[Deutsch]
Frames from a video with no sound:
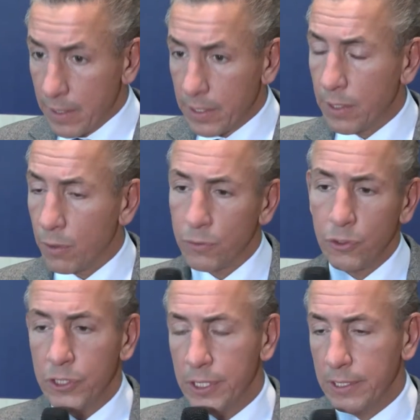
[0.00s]
Genau,
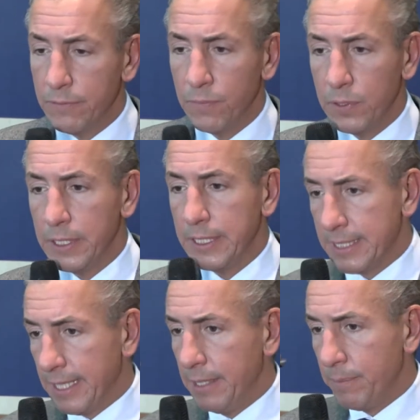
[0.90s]
durchschnittlich wurde die
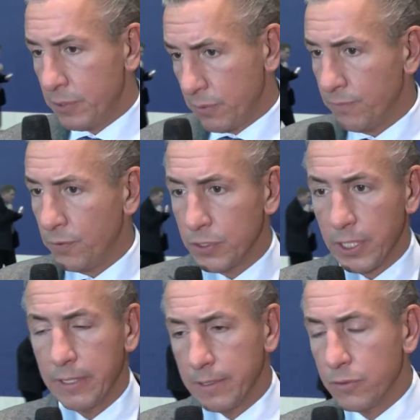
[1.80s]
Zeit bis zum
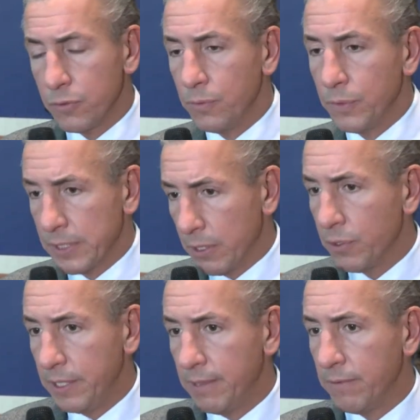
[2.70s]
Fortschreiten des Tumors
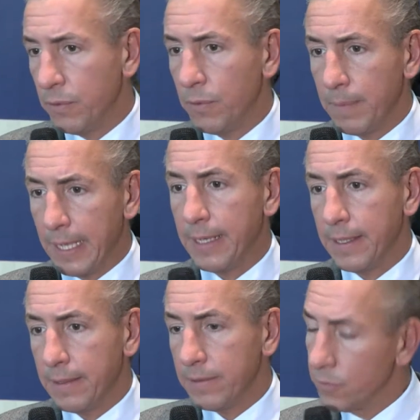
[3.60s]
auch hier um
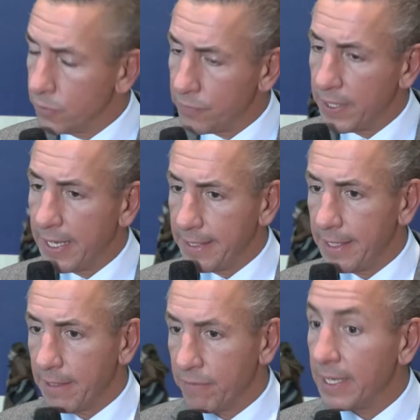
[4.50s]
äh, ungefähr ein
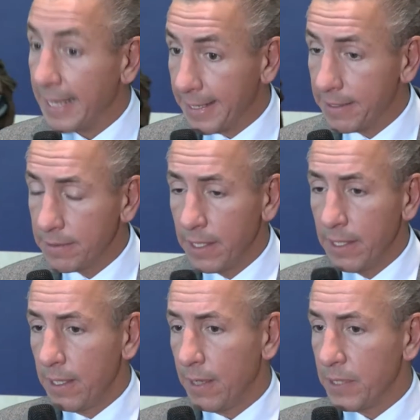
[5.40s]
Jahr verlängert.
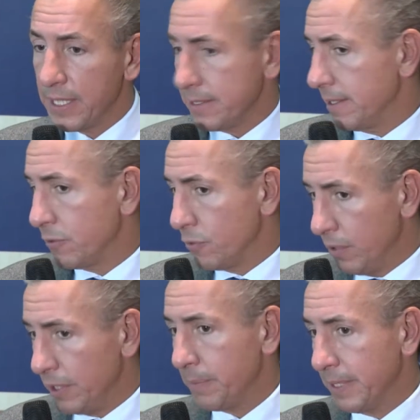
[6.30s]
Aber da sind
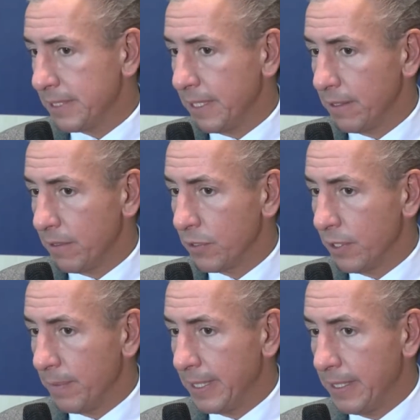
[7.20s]
natürlich Patienten auch
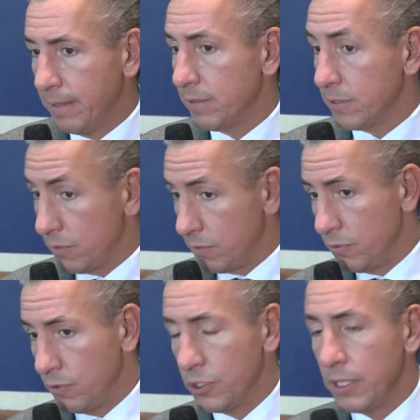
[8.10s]
dabei, das ist ein
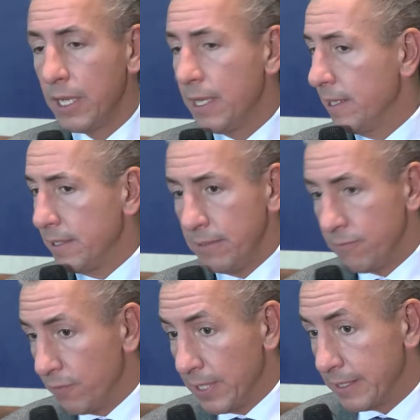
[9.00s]
Durchschnitt, die
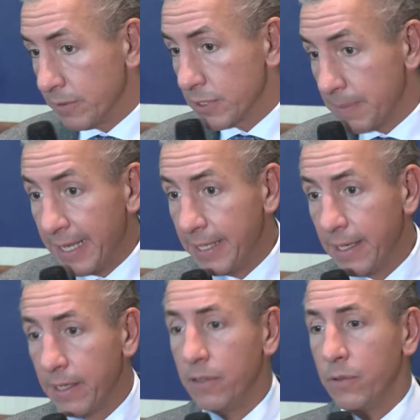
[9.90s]
vielleicht auch zwei
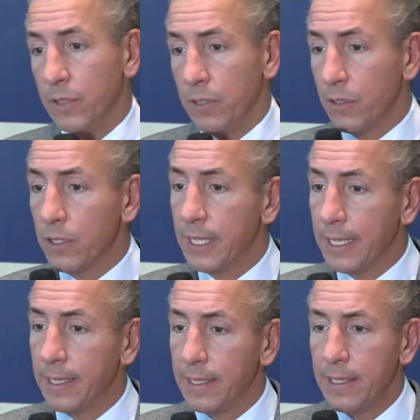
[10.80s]
Jahre oder noch
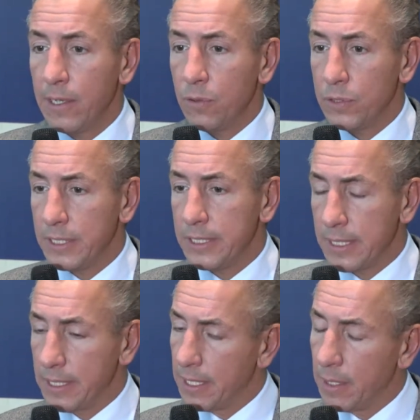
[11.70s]
länger unter
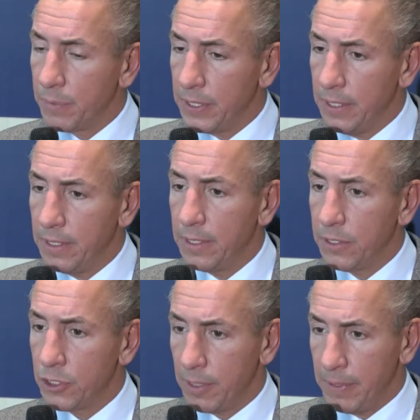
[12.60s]
dieser Therapie
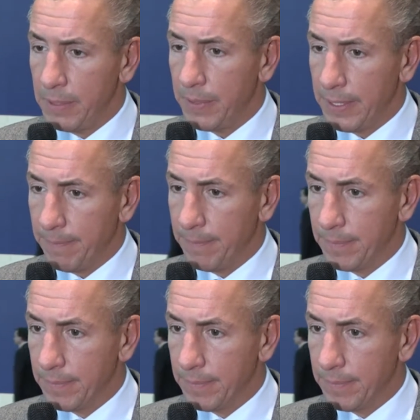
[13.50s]
stabil bleiben.